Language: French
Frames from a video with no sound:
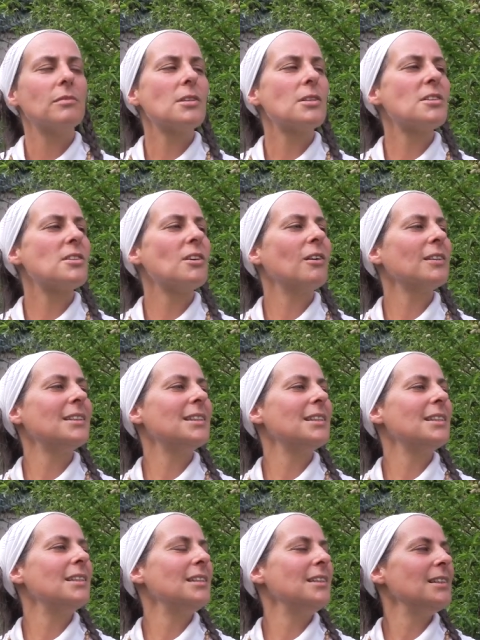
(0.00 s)

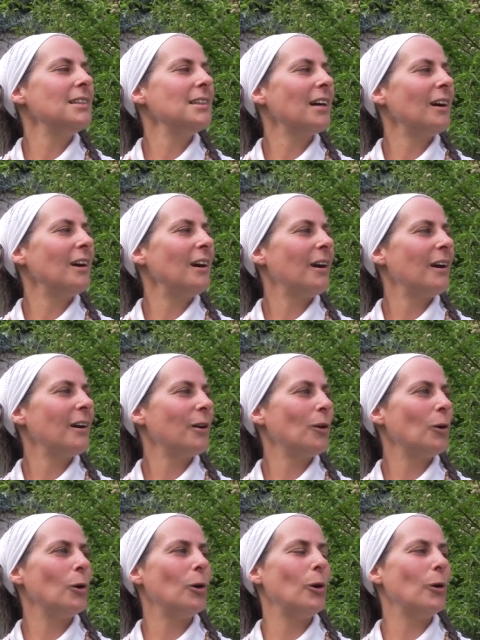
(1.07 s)
sentir euh,
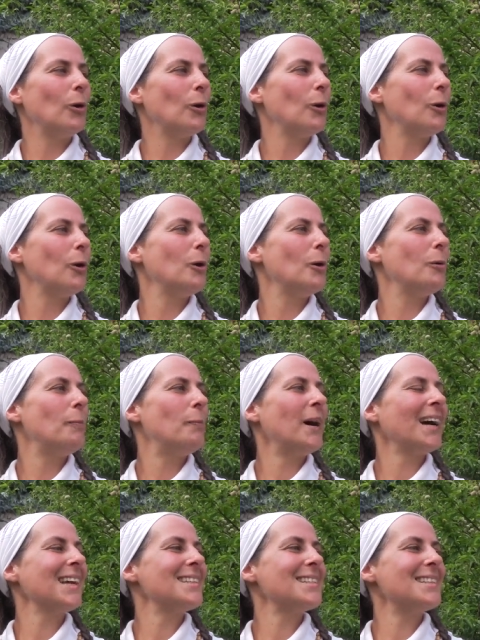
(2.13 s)
que
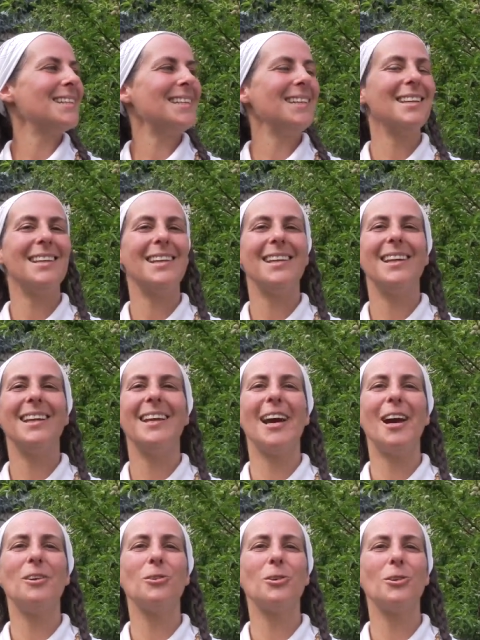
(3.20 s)
par ici, il y
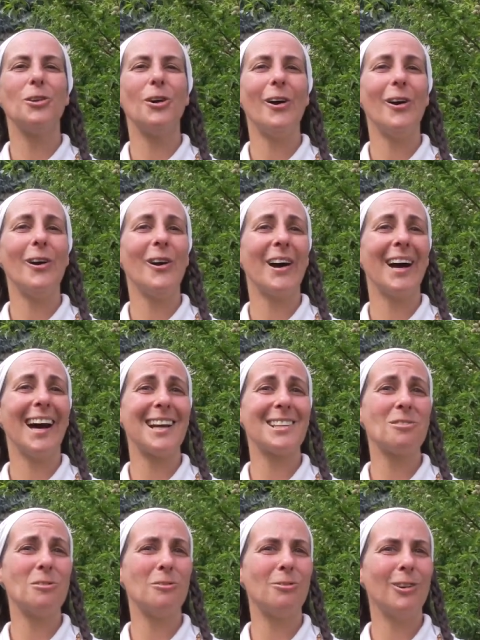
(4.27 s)
a une odeur
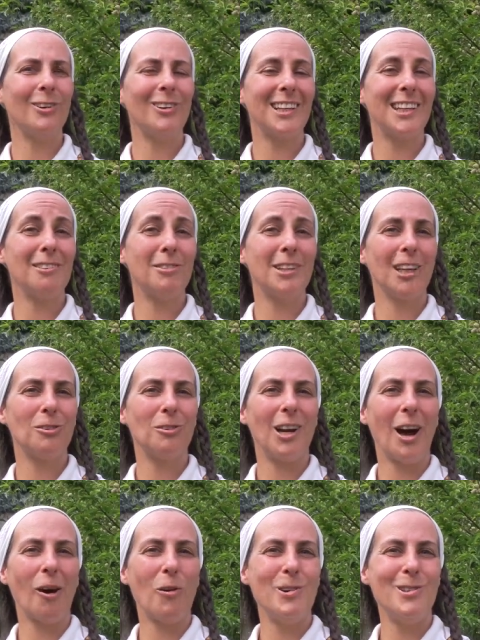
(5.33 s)
grâce au vent qui vient de
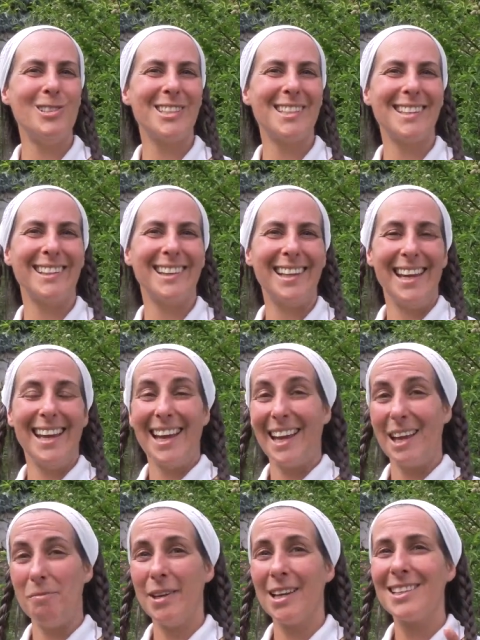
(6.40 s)
la rose,
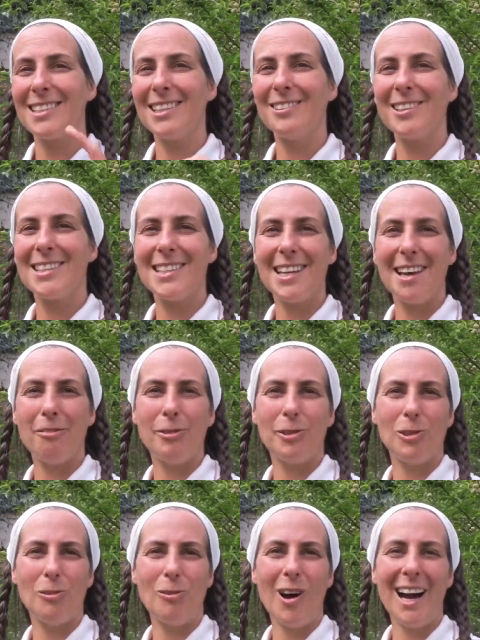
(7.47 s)
eh bien c'est notre
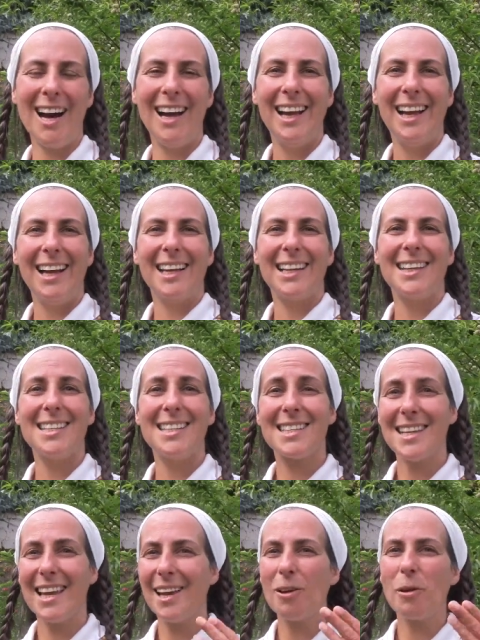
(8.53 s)
cerveau droit qui
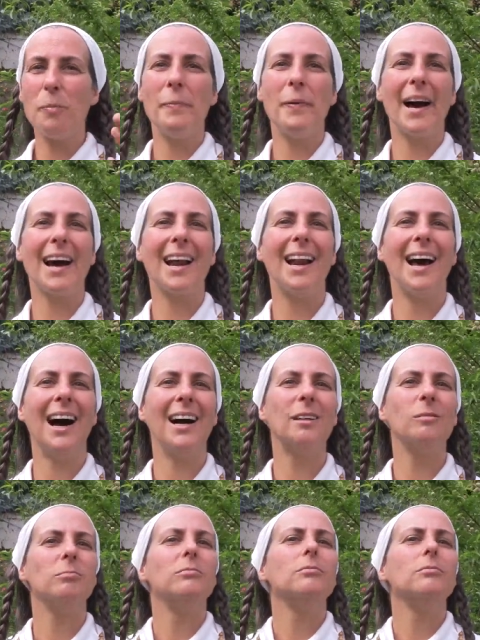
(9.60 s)
sait que par là,